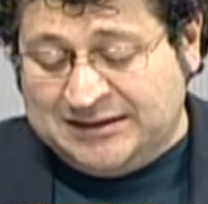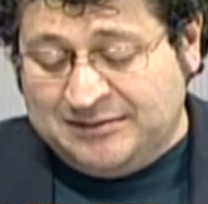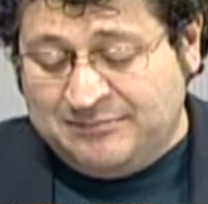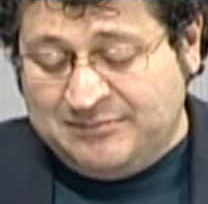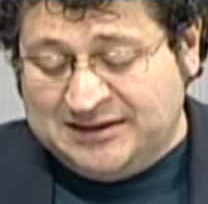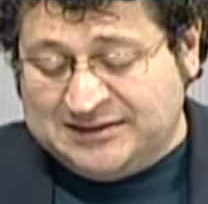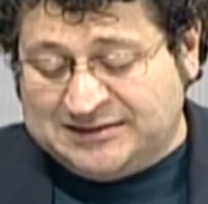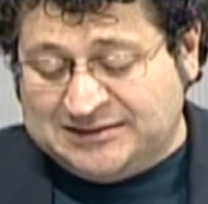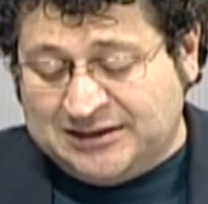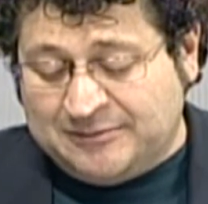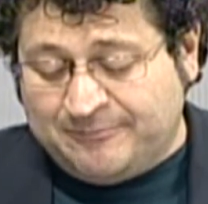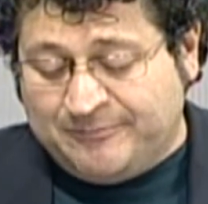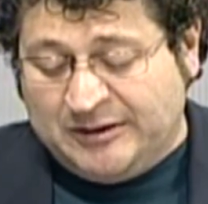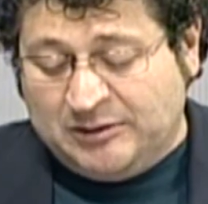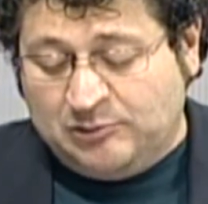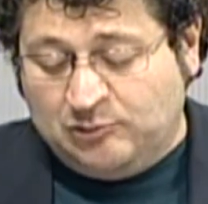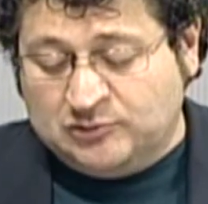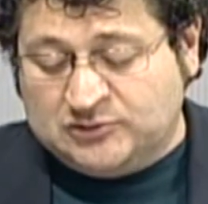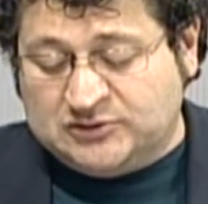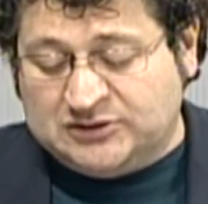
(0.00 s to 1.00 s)
di Mister
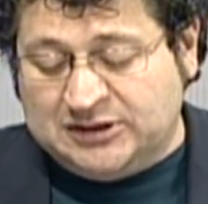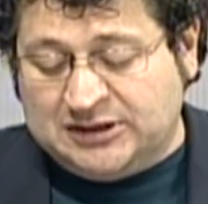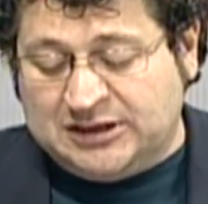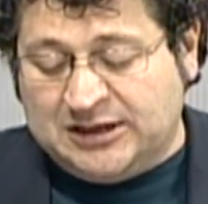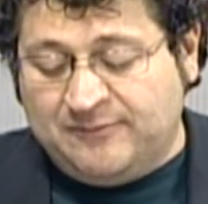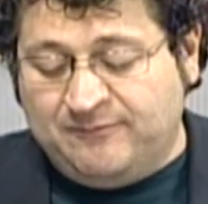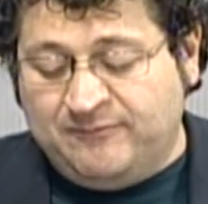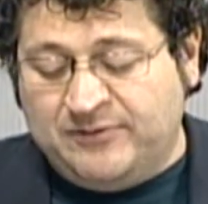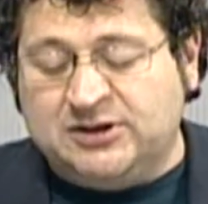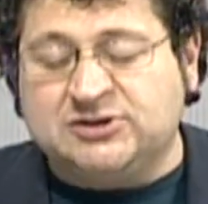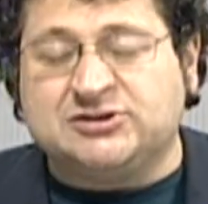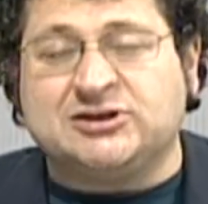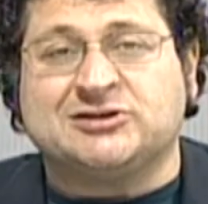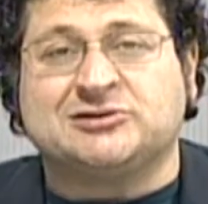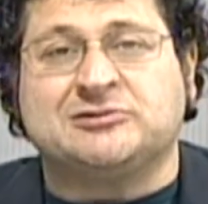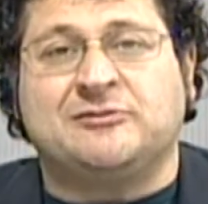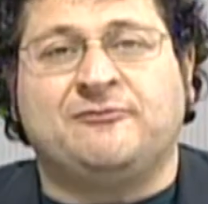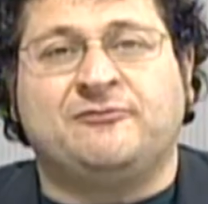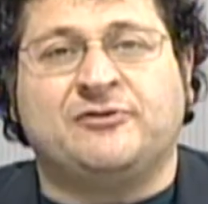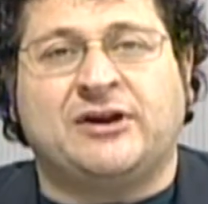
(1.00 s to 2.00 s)
Paluzzi che vince
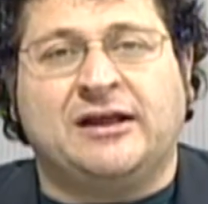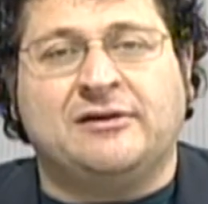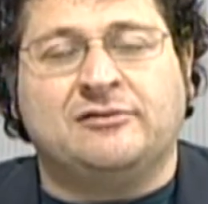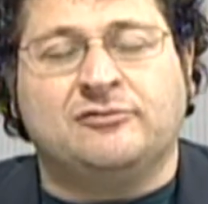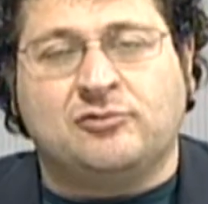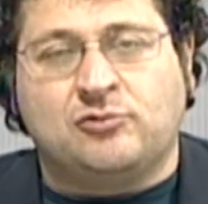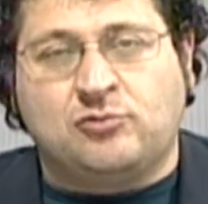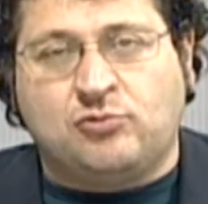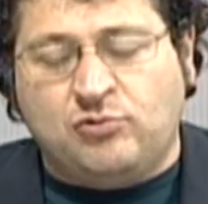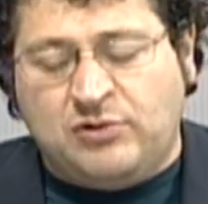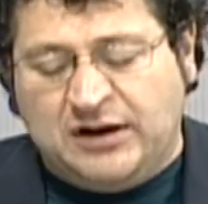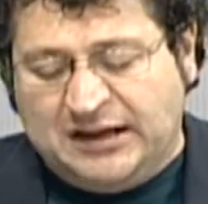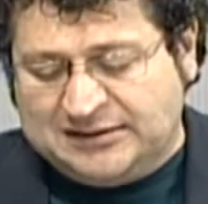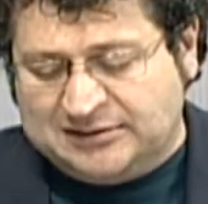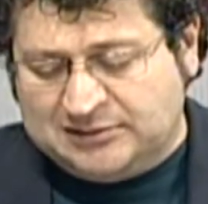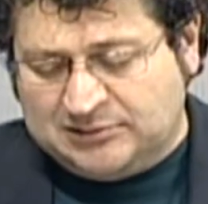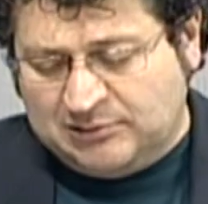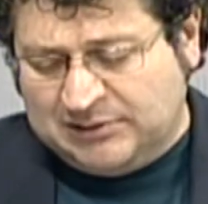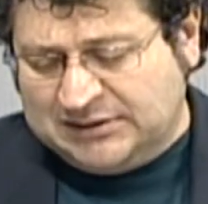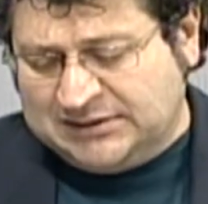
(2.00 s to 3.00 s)
soffrendo
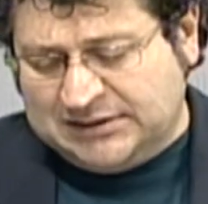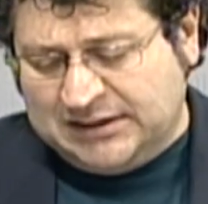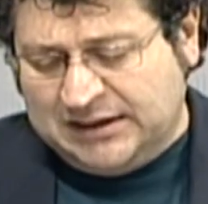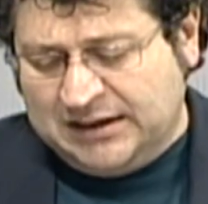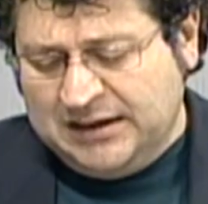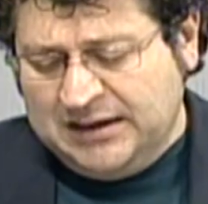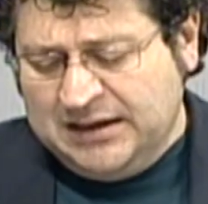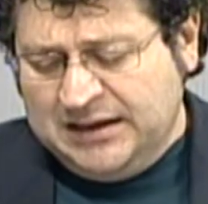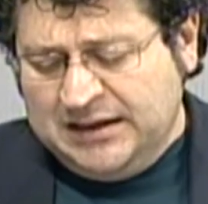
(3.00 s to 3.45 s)
4-3